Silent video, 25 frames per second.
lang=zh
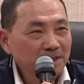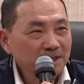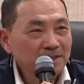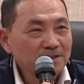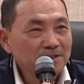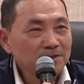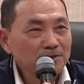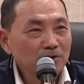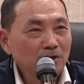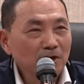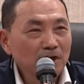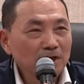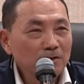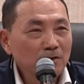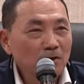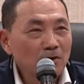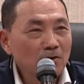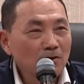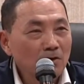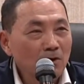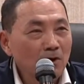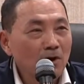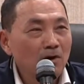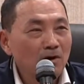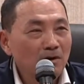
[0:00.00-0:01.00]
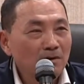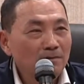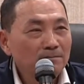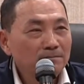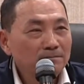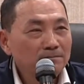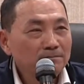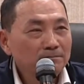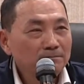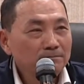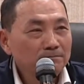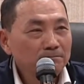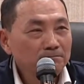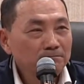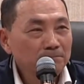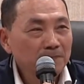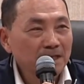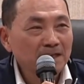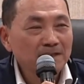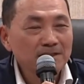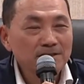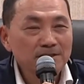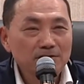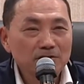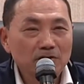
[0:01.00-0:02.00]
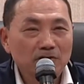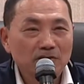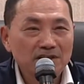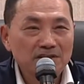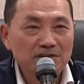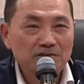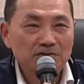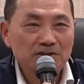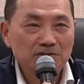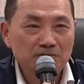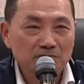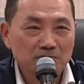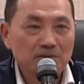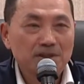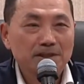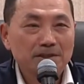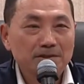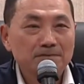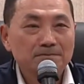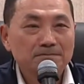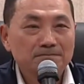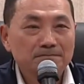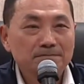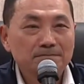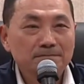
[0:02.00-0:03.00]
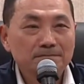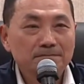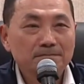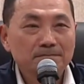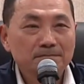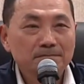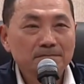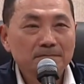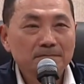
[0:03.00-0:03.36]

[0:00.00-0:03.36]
民族的痛苦，民族的诉求，